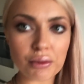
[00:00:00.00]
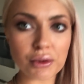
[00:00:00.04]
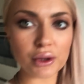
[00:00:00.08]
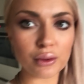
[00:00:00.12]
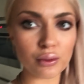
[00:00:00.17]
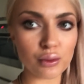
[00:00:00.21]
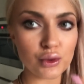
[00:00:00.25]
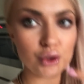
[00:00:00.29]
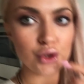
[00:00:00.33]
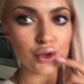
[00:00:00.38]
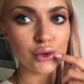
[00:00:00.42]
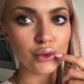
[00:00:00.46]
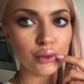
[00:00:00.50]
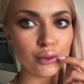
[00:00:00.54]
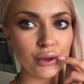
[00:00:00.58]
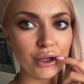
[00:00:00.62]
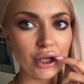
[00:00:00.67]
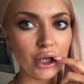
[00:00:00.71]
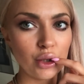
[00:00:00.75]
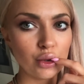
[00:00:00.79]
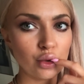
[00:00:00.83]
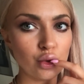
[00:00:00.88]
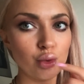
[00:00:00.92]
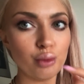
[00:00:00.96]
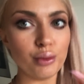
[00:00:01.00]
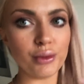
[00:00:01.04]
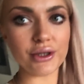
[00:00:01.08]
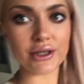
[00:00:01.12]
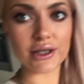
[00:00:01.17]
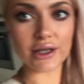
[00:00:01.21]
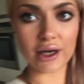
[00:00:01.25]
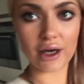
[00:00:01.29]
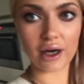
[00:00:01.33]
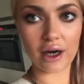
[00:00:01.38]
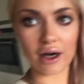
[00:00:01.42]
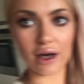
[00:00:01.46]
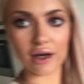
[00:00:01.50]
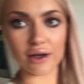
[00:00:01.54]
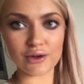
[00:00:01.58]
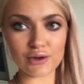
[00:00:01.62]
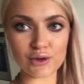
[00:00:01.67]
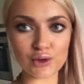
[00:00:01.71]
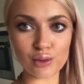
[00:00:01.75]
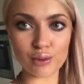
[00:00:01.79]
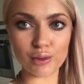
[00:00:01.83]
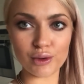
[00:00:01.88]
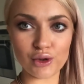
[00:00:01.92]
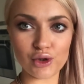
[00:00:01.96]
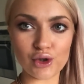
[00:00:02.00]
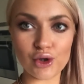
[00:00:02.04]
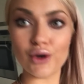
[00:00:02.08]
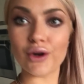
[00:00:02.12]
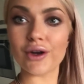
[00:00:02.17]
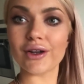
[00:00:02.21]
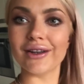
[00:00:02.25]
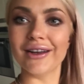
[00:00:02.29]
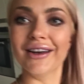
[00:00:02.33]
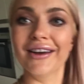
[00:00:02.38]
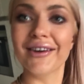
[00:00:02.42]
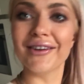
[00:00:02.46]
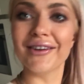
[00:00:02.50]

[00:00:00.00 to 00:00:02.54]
потому что у меня губы слегка и зубы черные